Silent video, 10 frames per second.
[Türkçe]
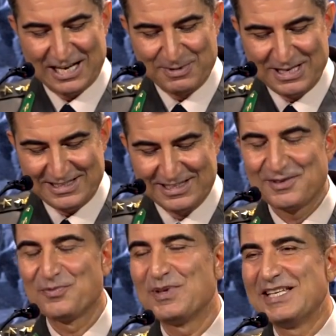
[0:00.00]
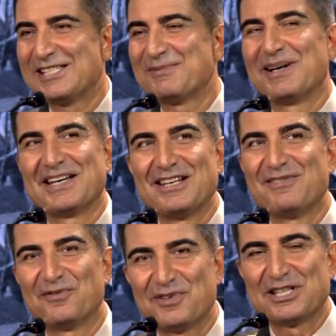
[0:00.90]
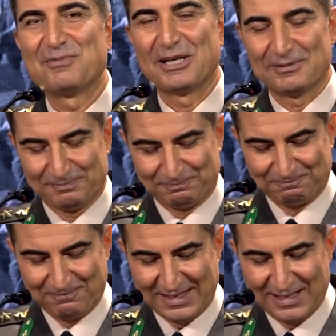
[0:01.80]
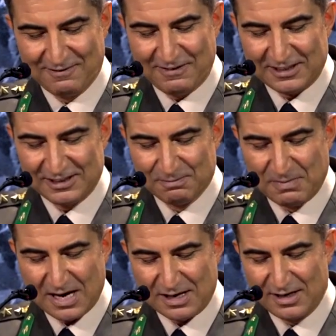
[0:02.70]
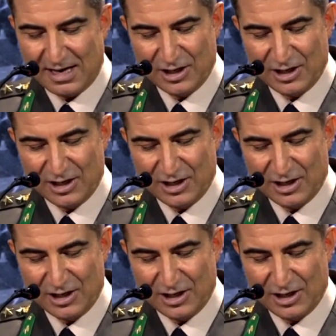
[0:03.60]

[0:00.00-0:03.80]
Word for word: Hamid, İsmail ve Fadime. Vatanın bağrını